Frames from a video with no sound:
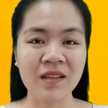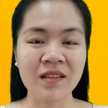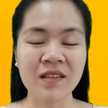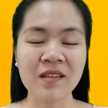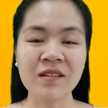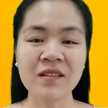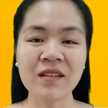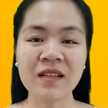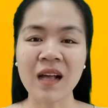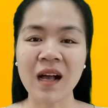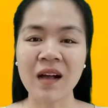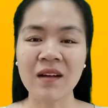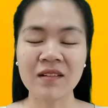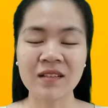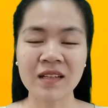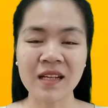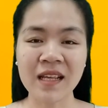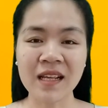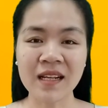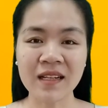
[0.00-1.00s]
Nhưng cần
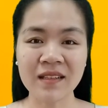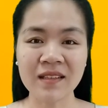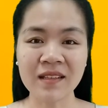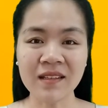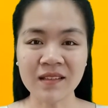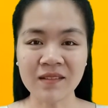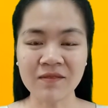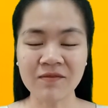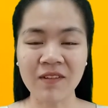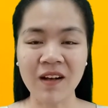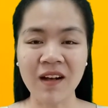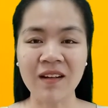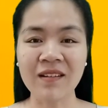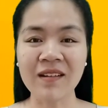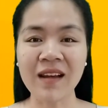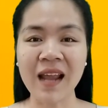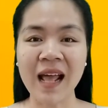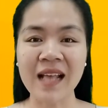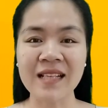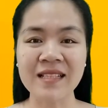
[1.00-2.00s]
thiết nhất
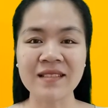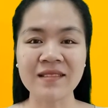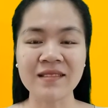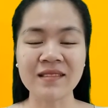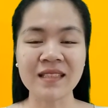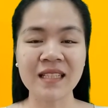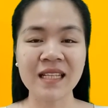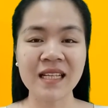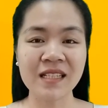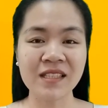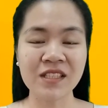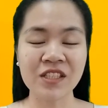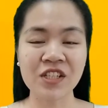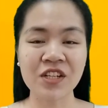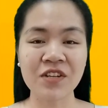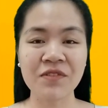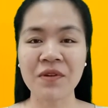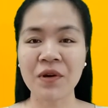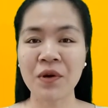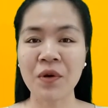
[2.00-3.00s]
vẫn là sự kiên
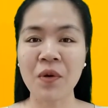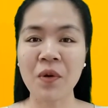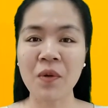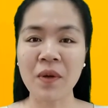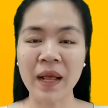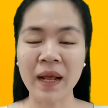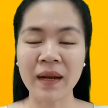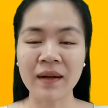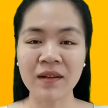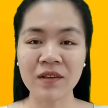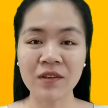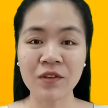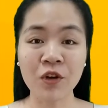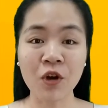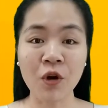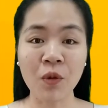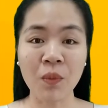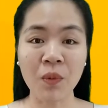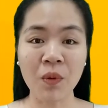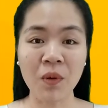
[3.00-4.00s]
trì và cố gắng đến
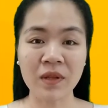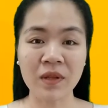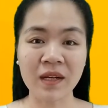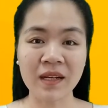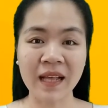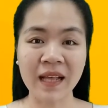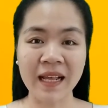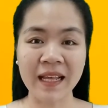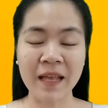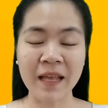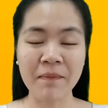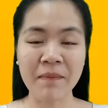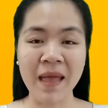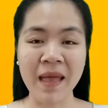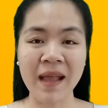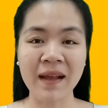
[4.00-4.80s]
cùng của tất cả các